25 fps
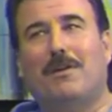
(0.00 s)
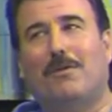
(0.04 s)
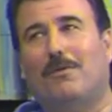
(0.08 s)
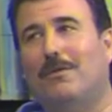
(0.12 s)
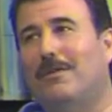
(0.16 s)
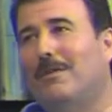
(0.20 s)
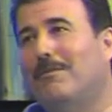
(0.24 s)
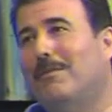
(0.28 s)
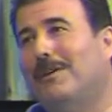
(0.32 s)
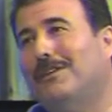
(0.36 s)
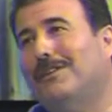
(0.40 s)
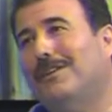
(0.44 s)

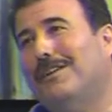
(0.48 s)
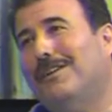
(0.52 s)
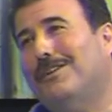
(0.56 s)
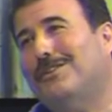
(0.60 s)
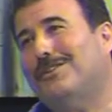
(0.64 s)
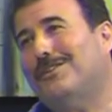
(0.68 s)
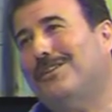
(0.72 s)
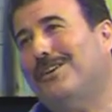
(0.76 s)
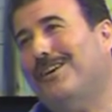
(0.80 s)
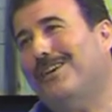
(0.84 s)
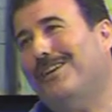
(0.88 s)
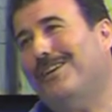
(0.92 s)
لكل المرضى ان
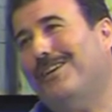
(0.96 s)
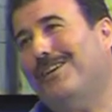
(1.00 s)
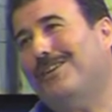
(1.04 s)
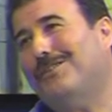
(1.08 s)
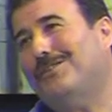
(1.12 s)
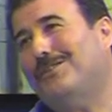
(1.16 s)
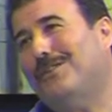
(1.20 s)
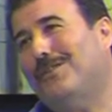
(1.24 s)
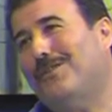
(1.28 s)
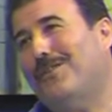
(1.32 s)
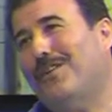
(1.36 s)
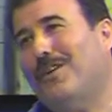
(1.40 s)
شاء الله
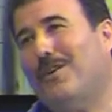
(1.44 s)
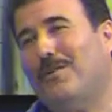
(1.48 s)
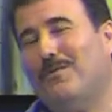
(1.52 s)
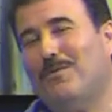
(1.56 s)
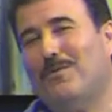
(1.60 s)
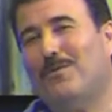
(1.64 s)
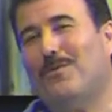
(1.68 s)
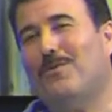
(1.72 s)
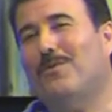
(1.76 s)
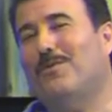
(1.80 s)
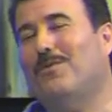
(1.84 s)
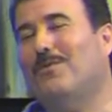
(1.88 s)
الشفاء
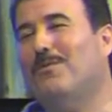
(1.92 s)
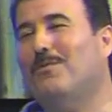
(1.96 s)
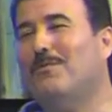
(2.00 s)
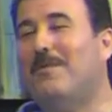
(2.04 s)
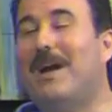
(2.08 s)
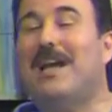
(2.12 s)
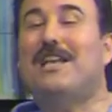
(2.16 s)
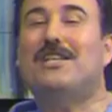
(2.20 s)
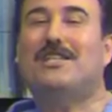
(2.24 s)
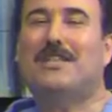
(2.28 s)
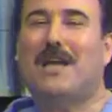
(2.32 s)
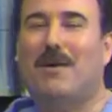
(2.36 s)

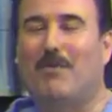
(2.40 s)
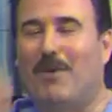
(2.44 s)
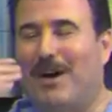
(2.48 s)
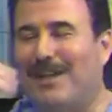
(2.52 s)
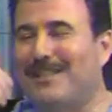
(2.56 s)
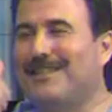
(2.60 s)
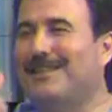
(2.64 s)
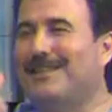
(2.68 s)
وما يصابوا